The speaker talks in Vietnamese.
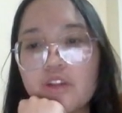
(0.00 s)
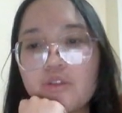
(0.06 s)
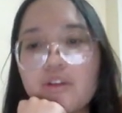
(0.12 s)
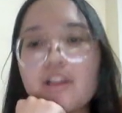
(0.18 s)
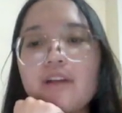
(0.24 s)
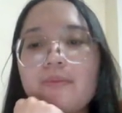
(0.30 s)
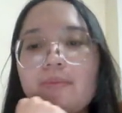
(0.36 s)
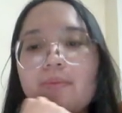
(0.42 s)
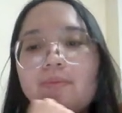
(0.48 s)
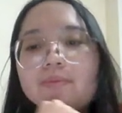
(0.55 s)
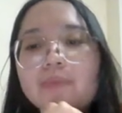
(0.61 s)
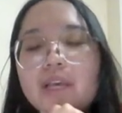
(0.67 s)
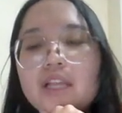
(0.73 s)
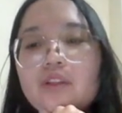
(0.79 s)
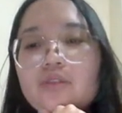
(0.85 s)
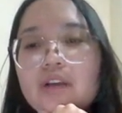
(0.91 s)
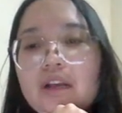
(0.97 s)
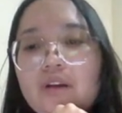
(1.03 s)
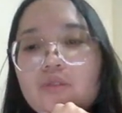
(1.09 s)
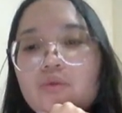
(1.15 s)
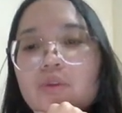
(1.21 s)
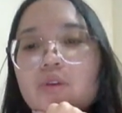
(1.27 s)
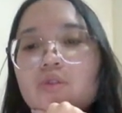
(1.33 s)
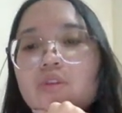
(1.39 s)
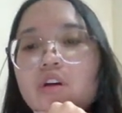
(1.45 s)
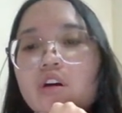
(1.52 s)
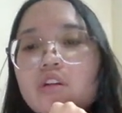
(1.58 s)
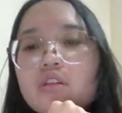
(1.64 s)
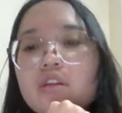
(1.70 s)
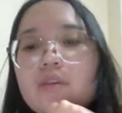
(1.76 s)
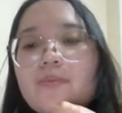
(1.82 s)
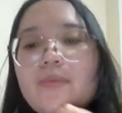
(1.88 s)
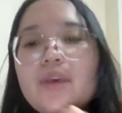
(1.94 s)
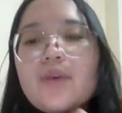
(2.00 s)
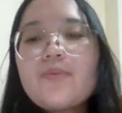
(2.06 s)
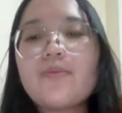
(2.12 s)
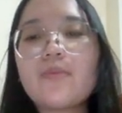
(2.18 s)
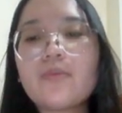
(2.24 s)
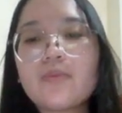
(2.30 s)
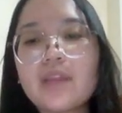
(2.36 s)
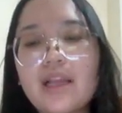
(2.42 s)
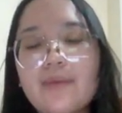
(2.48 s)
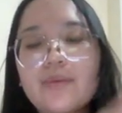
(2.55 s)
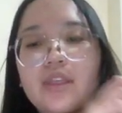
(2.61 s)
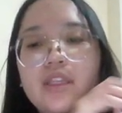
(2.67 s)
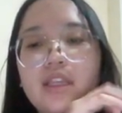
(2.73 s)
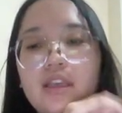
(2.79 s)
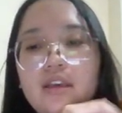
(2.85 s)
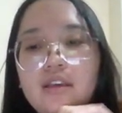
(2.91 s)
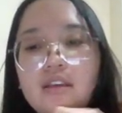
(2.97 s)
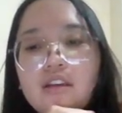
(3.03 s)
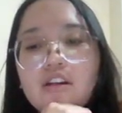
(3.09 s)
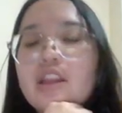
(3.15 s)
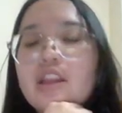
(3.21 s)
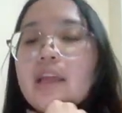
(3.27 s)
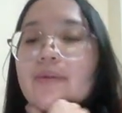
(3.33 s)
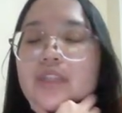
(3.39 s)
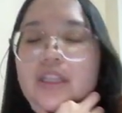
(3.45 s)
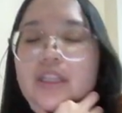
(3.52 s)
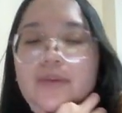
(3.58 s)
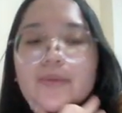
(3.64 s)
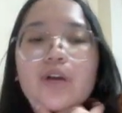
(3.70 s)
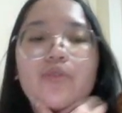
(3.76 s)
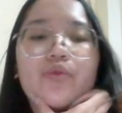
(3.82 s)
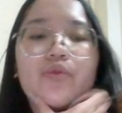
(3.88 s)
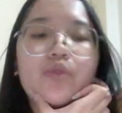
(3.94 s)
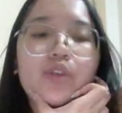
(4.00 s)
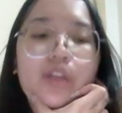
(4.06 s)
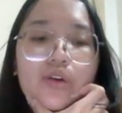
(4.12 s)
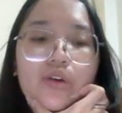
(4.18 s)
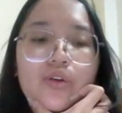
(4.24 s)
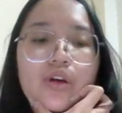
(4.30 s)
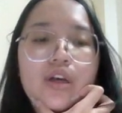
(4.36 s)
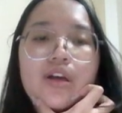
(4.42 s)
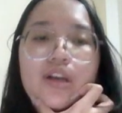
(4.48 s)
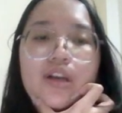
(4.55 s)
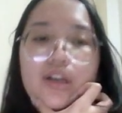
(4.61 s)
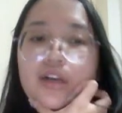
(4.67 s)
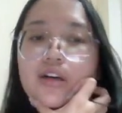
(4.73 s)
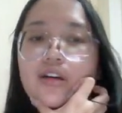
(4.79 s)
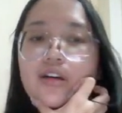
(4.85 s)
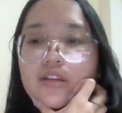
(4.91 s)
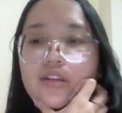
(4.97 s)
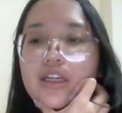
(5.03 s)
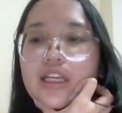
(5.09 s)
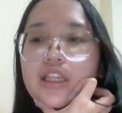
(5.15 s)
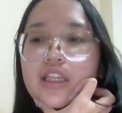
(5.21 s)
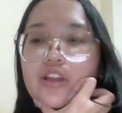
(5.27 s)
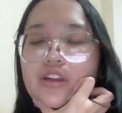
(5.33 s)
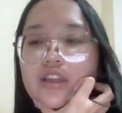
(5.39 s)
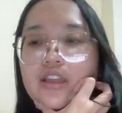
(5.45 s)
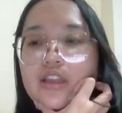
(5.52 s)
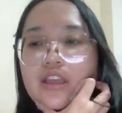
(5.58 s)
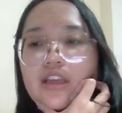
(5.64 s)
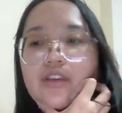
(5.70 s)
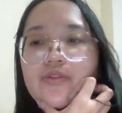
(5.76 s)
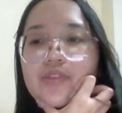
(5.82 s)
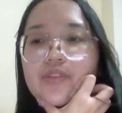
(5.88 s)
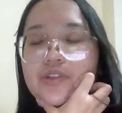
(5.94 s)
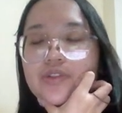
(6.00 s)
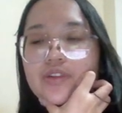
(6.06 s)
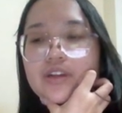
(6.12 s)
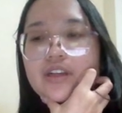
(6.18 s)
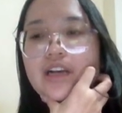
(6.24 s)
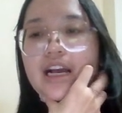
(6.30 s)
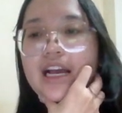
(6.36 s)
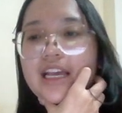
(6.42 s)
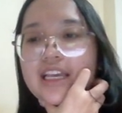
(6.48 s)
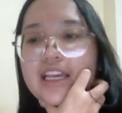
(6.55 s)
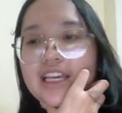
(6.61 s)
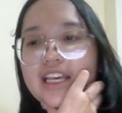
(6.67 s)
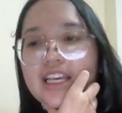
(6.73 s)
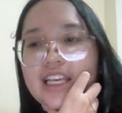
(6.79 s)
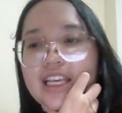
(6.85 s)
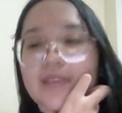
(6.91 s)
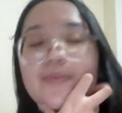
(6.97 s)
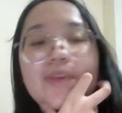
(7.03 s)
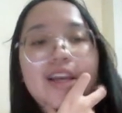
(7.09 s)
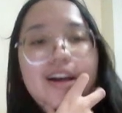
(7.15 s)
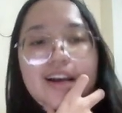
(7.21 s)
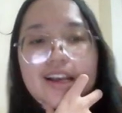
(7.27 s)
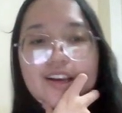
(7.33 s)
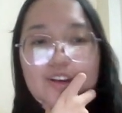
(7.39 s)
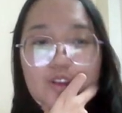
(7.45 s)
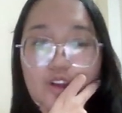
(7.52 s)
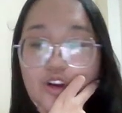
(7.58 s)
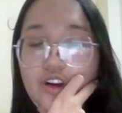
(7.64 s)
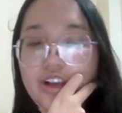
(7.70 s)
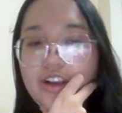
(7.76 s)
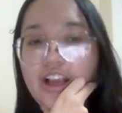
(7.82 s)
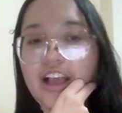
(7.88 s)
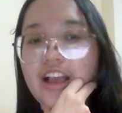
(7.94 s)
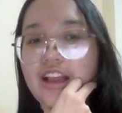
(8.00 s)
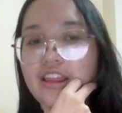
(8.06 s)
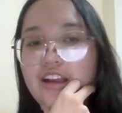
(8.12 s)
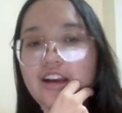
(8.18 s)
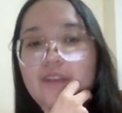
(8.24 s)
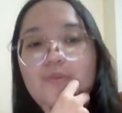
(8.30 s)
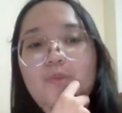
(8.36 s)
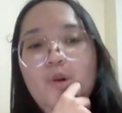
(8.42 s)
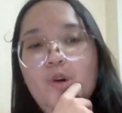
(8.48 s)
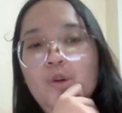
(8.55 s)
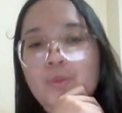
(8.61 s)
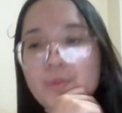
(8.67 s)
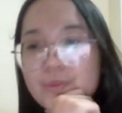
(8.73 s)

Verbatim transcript: biết là mẹ lúc nào yêu con nhưng mẹ làm như thế, nhưng con làm như thế mẹ không vui đâu. À, để cách được thay thế ví dụ thứ hai im miệng hay còn gọi cách là cầm mồm